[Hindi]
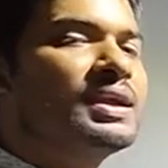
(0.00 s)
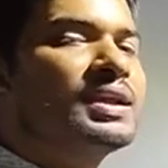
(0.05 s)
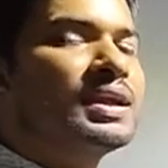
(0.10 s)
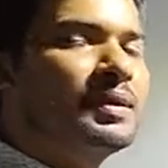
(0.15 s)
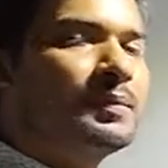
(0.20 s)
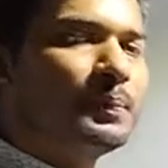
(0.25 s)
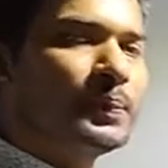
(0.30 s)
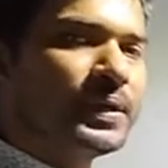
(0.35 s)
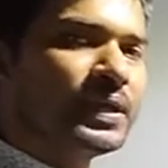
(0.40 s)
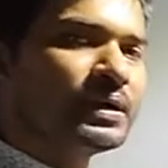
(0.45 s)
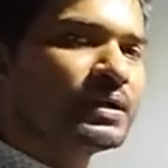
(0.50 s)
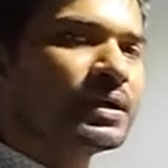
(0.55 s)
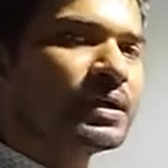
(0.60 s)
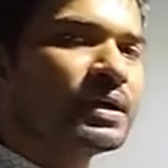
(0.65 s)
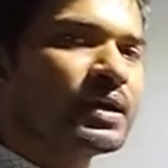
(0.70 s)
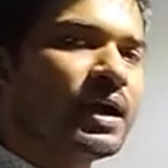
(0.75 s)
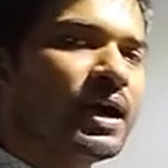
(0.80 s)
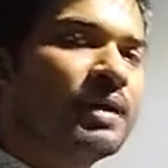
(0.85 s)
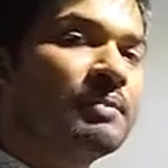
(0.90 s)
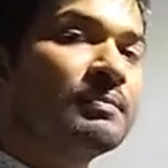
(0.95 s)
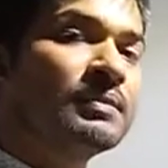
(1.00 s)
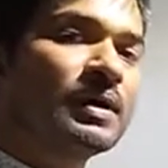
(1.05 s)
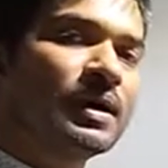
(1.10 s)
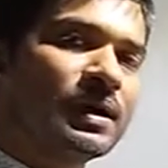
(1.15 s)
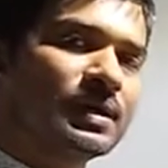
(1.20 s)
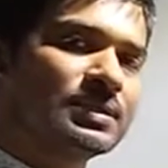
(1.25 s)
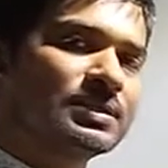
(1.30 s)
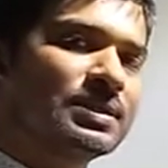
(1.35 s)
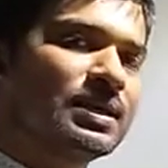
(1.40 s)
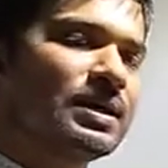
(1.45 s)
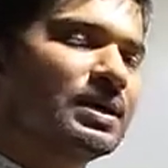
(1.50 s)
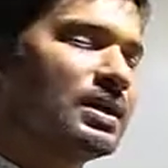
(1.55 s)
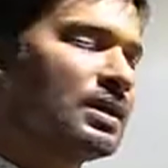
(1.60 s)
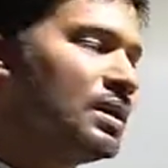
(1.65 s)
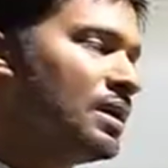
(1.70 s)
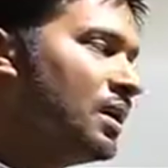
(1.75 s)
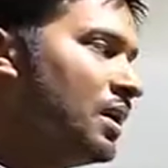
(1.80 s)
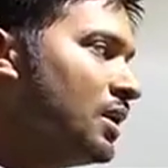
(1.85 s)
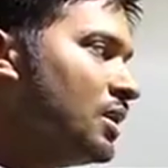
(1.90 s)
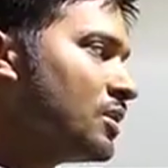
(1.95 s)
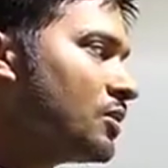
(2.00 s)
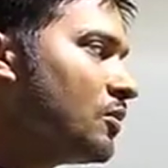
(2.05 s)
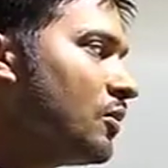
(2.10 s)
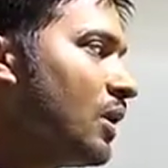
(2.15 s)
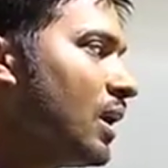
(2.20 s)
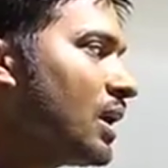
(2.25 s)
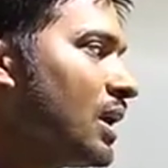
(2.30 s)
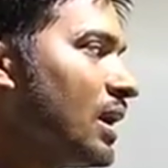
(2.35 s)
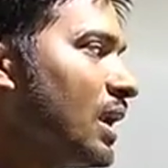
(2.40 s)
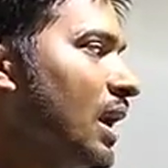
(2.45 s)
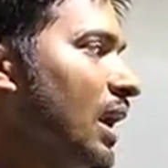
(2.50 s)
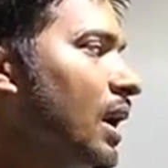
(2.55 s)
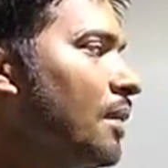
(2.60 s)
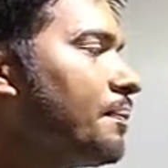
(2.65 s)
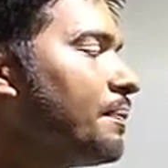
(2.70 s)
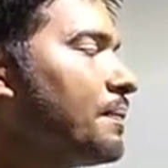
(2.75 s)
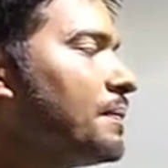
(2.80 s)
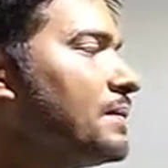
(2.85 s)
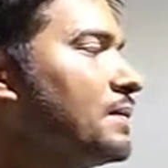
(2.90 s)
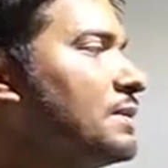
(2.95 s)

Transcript: डैम्पिंग का काम करता है तो अगर आप